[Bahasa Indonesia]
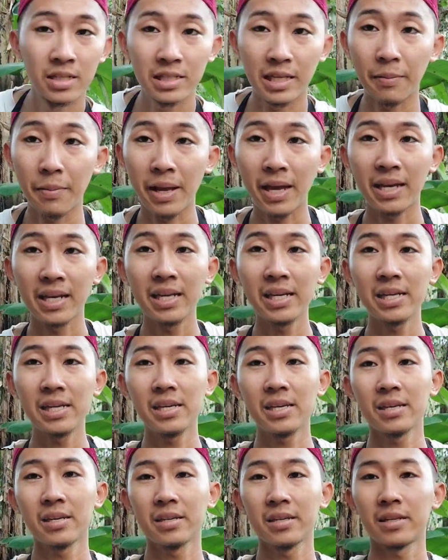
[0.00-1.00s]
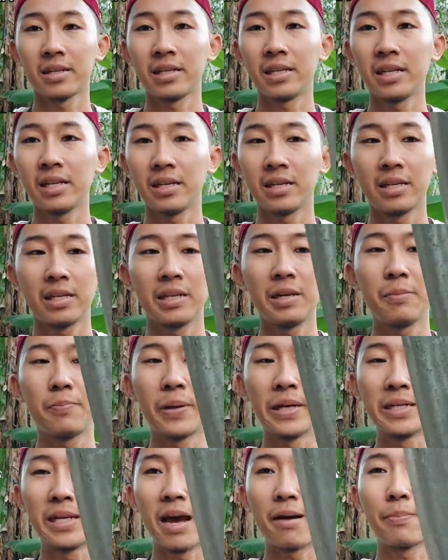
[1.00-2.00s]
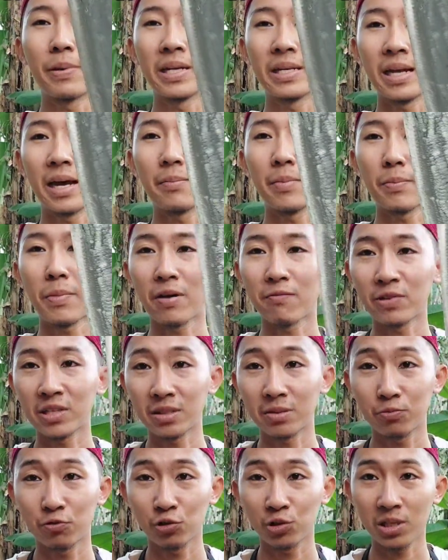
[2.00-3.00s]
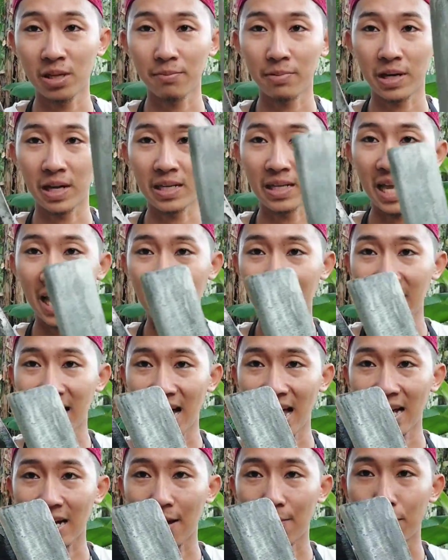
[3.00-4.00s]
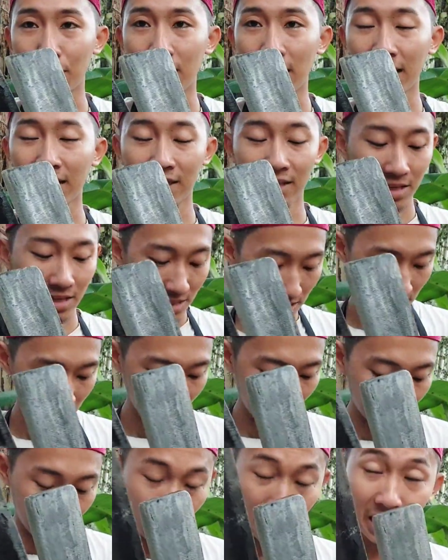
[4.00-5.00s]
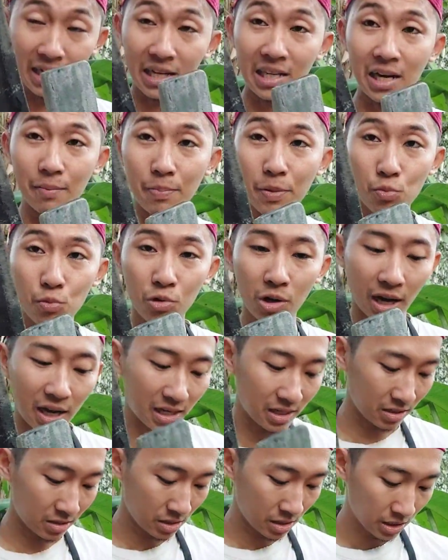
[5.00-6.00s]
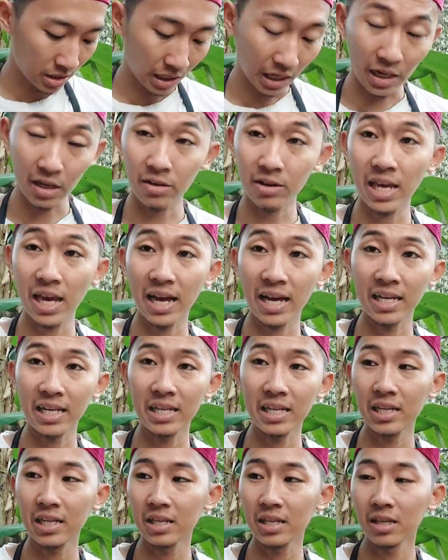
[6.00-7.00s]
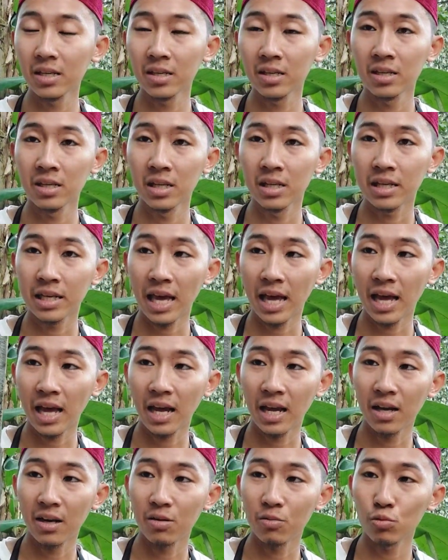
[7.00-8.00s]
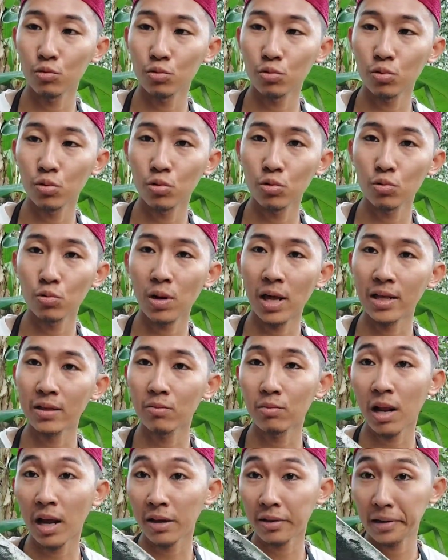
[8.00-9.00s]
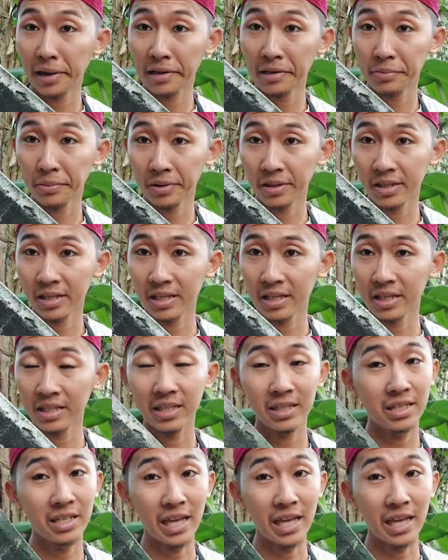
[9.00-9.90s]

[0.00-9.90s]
sama yang ini, ini ini beda-beda. Memang fullnya beda. Ini yang agak berat, tapi harganya lebih murah. Kalau yang ini yang untuk tulang-tulang ringan seperti